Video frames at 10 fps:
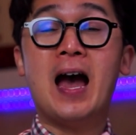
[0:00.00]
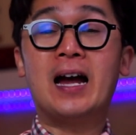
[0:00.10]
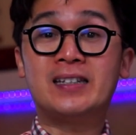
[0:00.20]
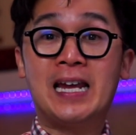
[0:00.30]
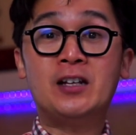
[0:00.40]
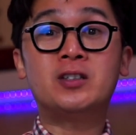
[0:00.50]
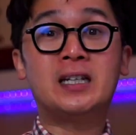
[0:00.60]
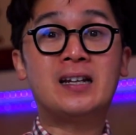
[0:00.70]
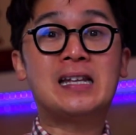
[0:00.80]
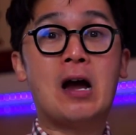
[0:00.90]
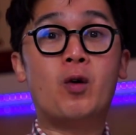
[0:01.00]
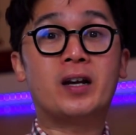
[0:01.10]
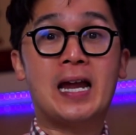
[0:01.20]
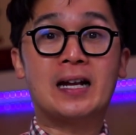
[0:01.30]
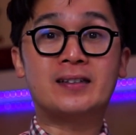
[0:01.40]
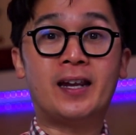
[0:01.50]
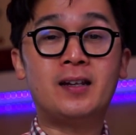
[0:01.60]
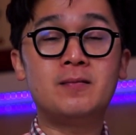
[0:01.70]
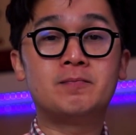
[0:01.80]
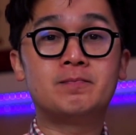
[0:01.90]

At yan yung tinatawag nating